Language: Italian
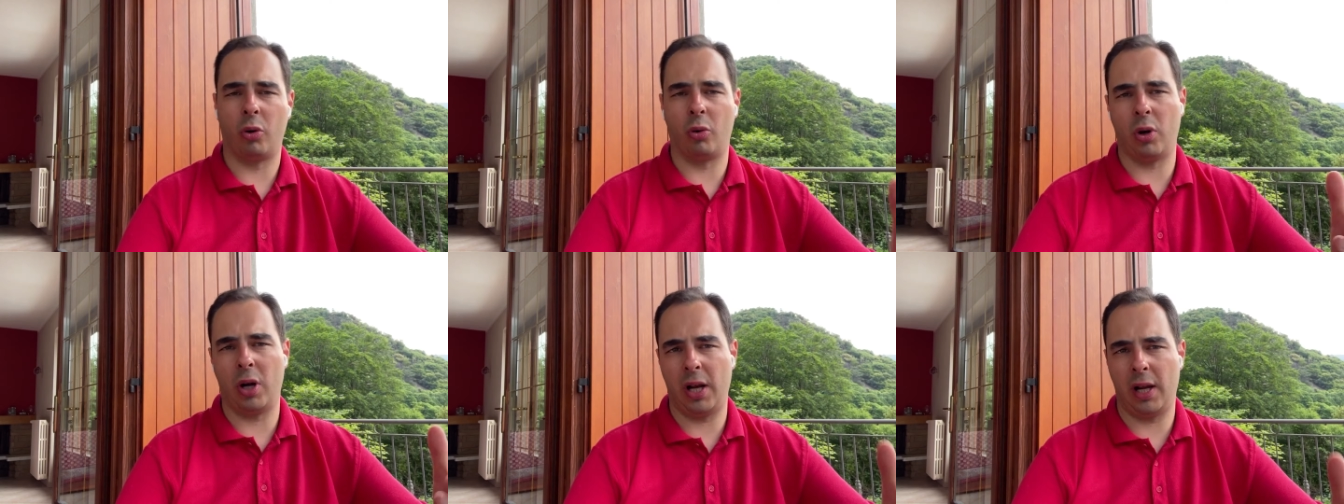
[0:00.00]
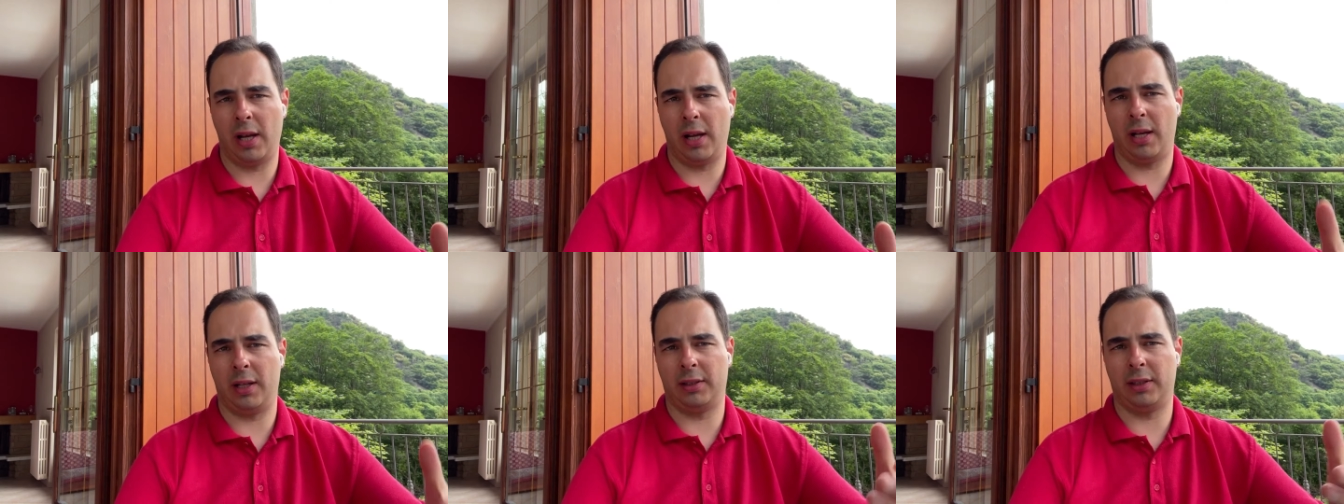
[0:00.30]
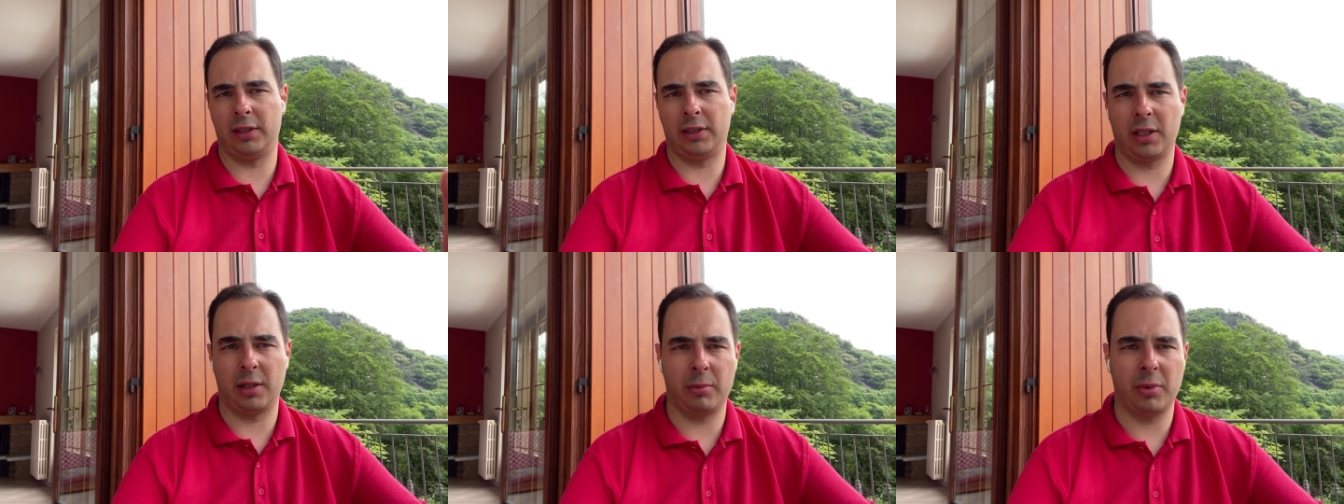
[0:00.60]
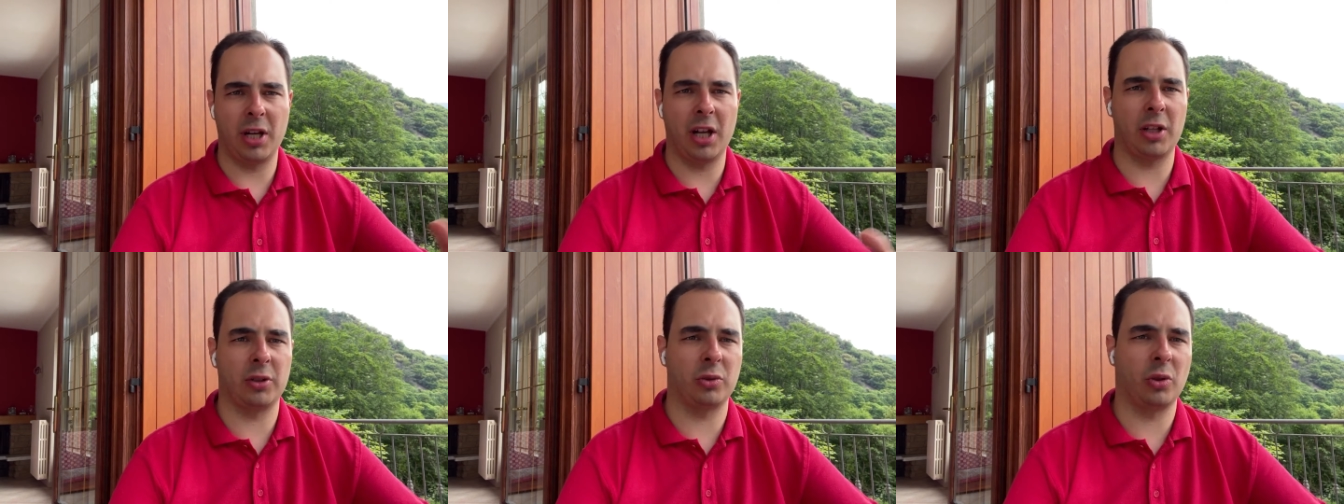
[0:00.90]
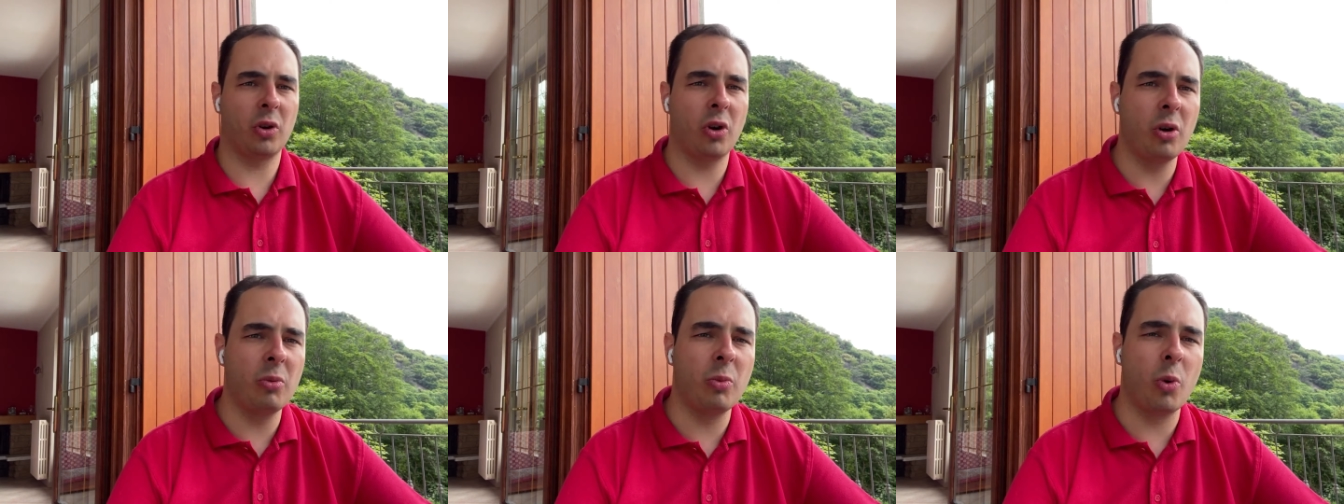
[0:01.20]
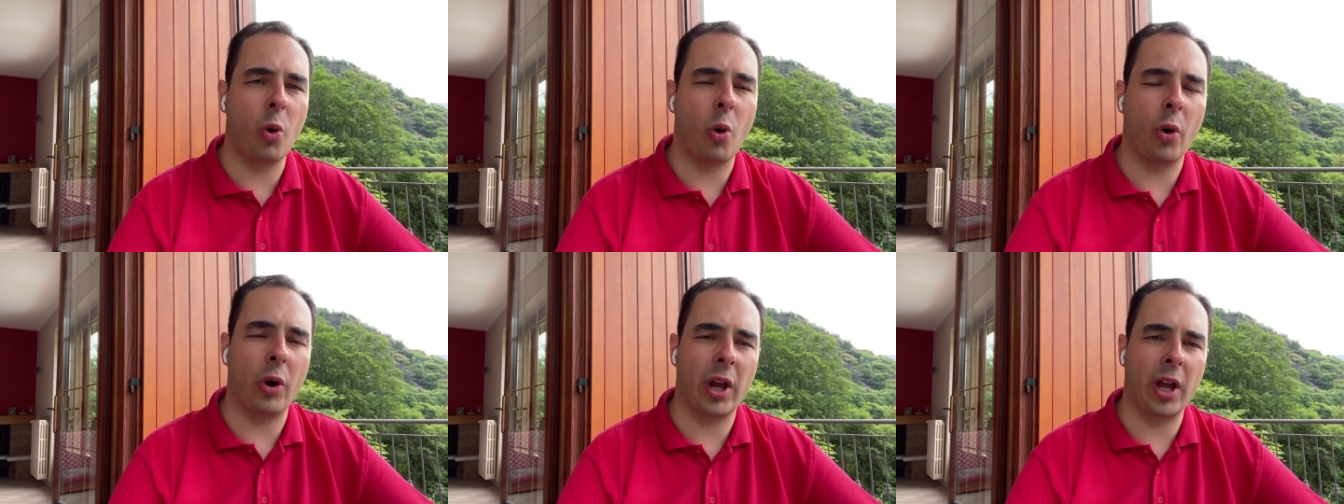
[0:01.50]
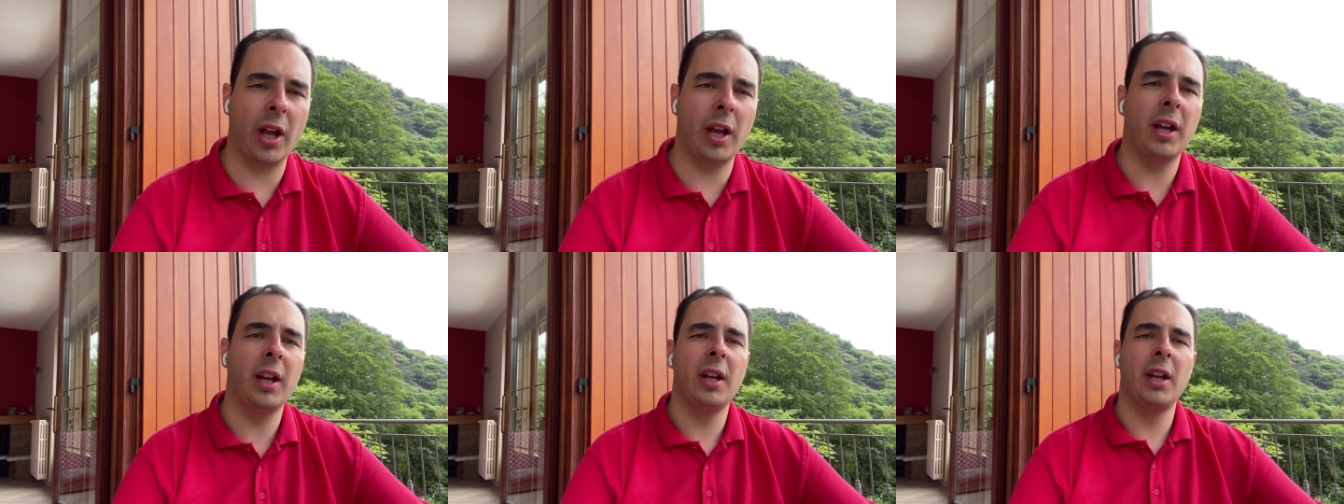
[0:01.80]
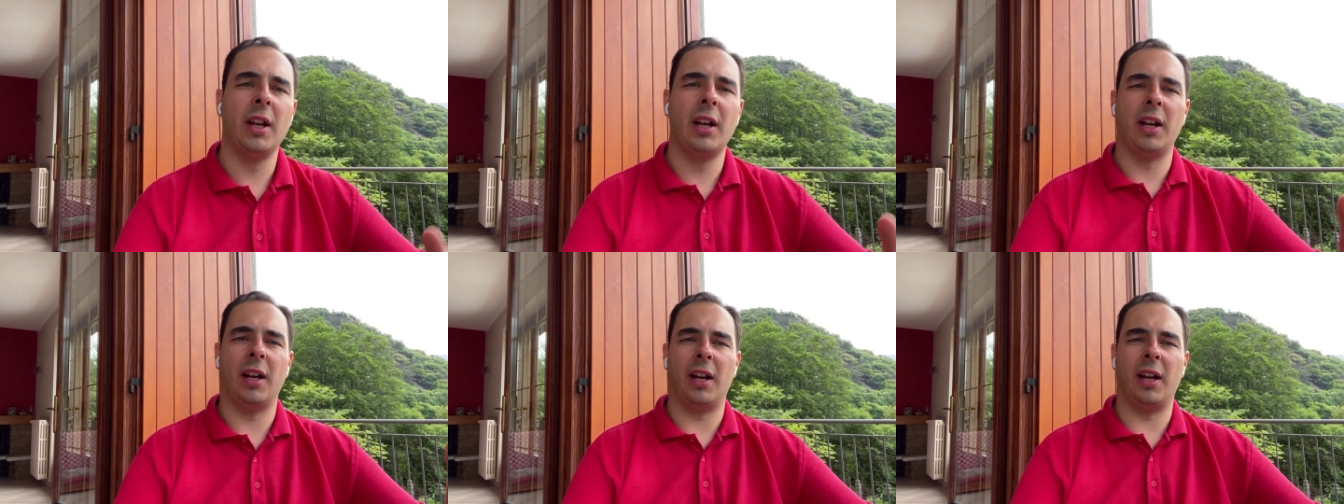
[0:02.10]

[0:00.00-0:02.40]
quel determinato comune